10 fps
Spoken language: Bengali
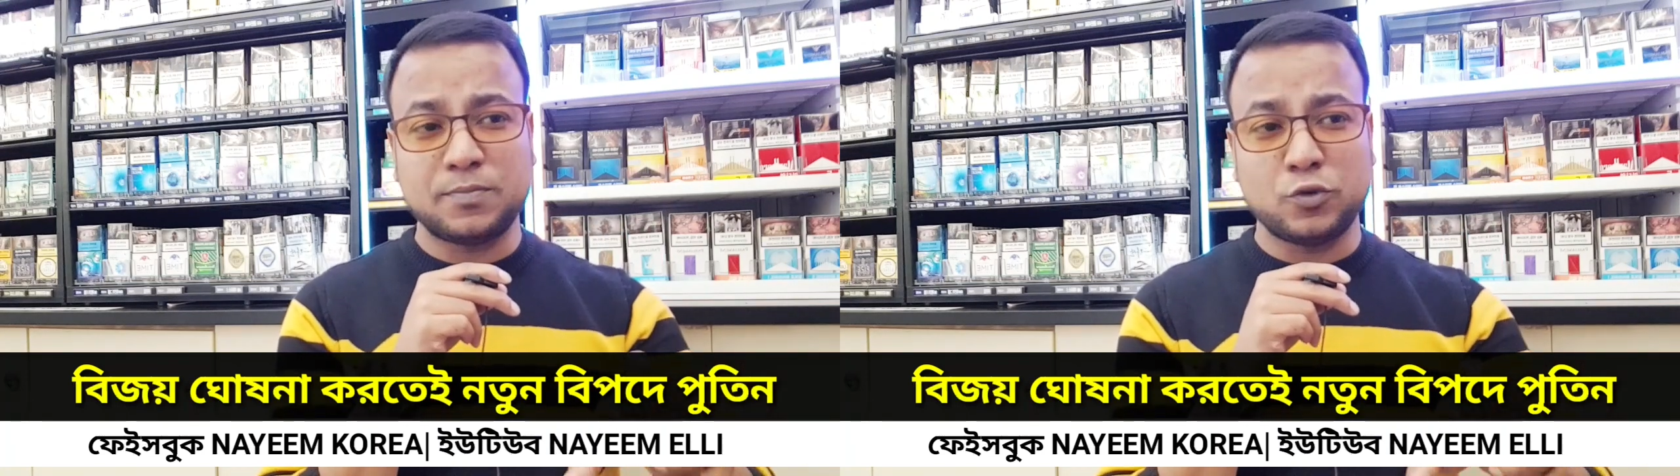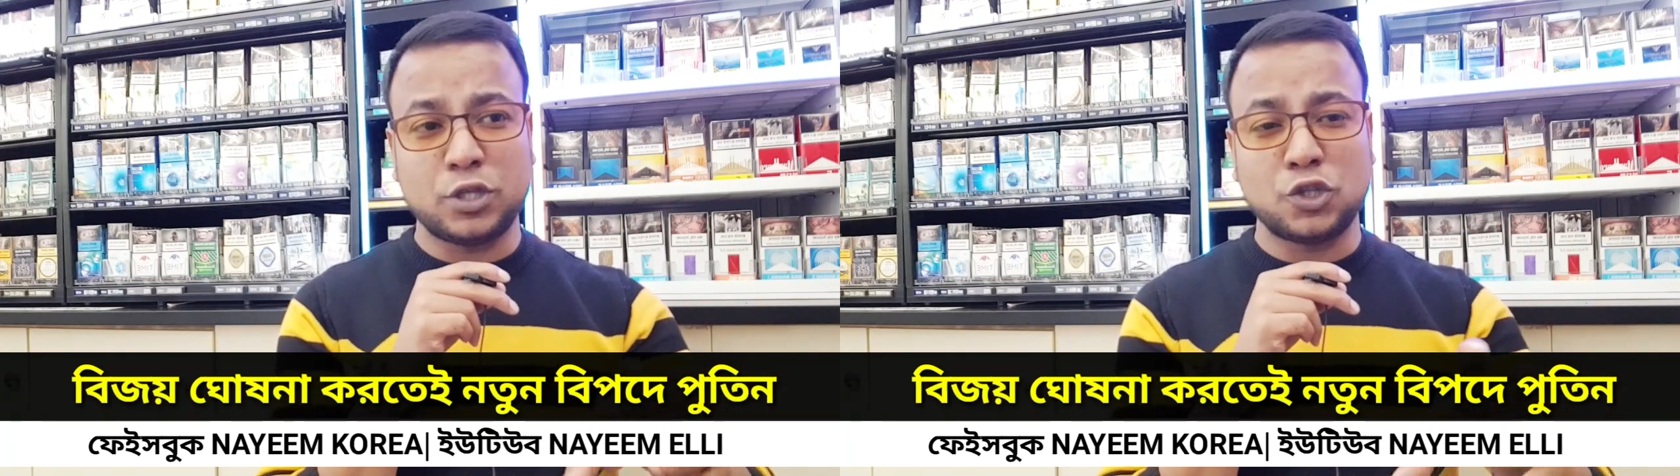
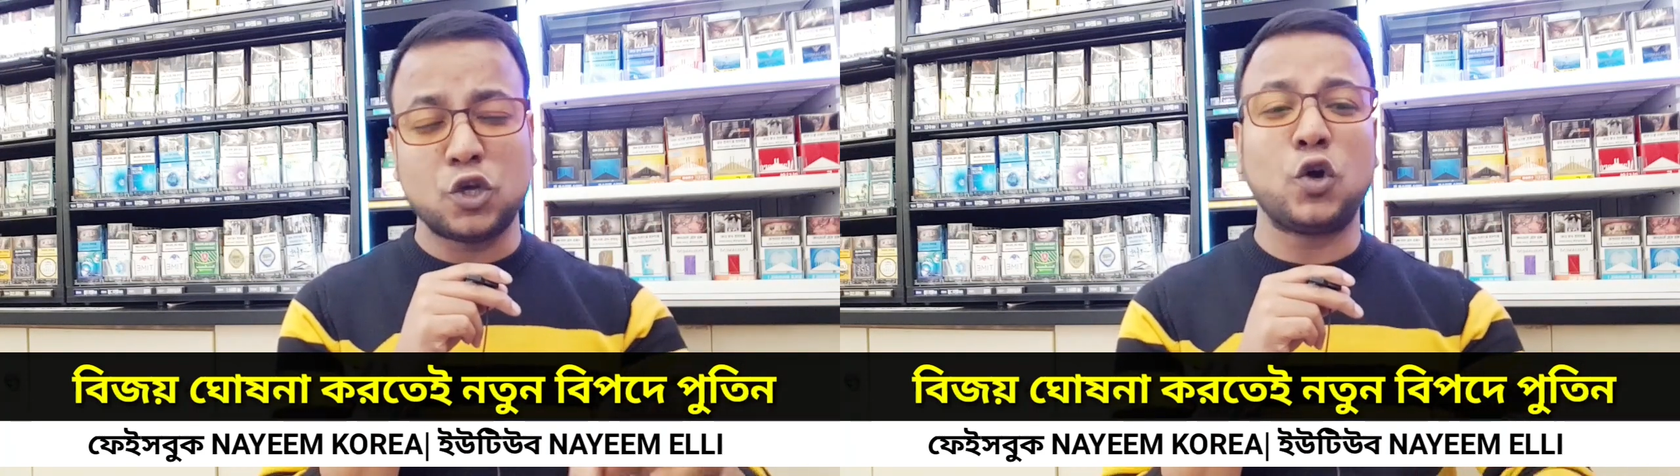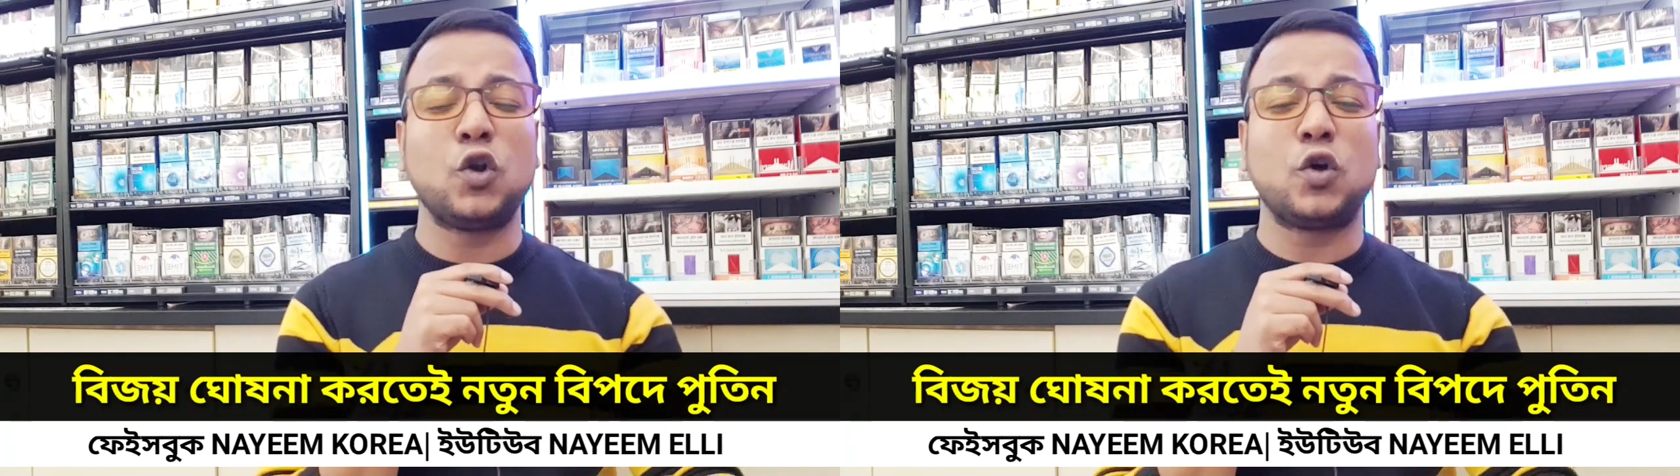পুতিন
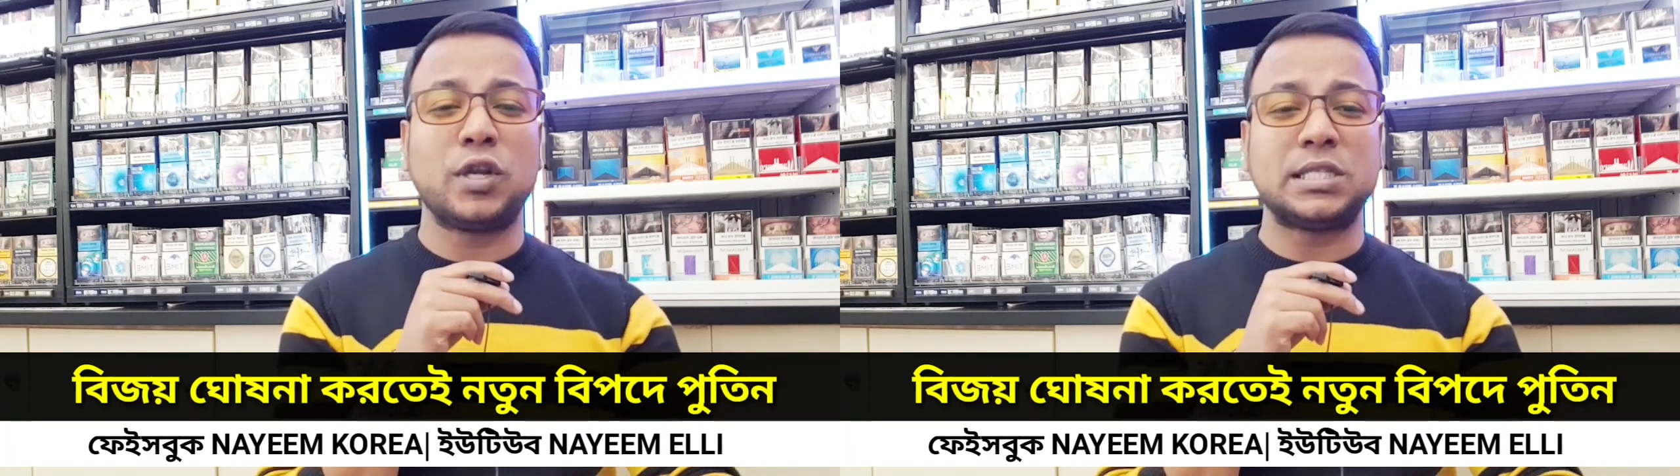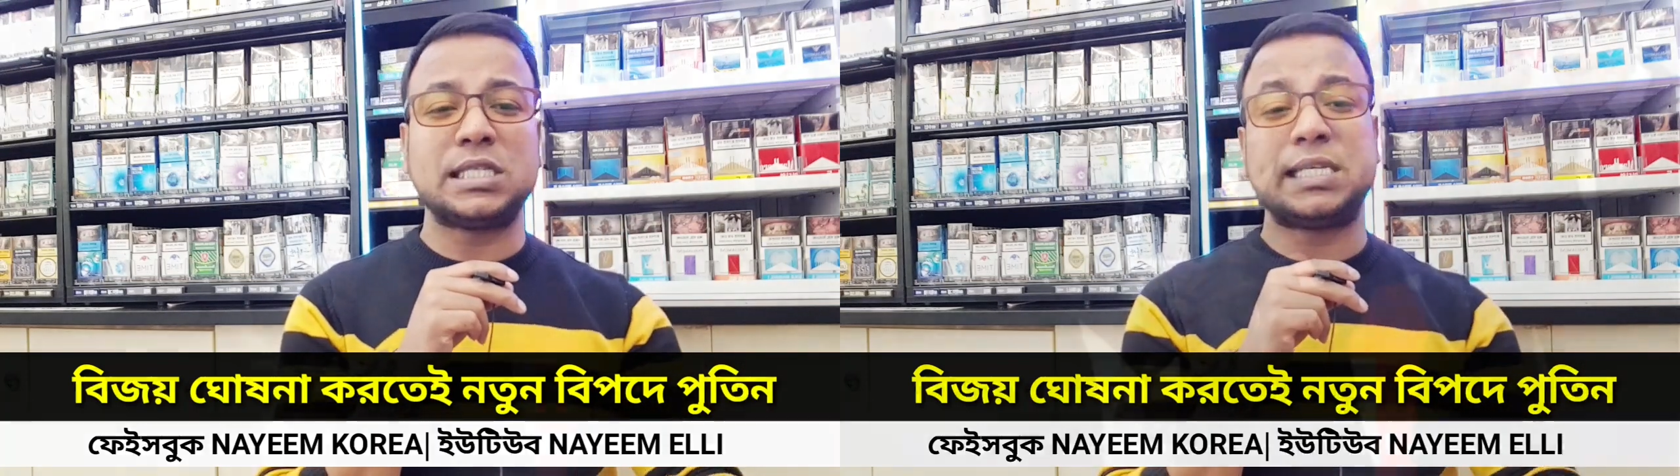দখল
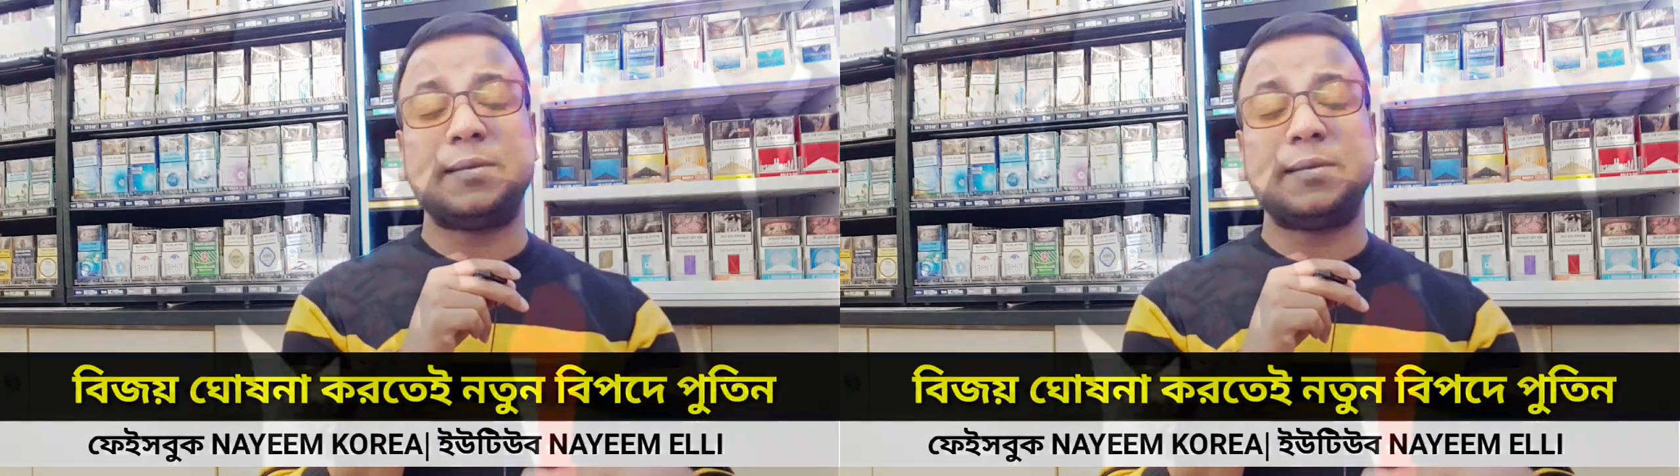করেছে সেই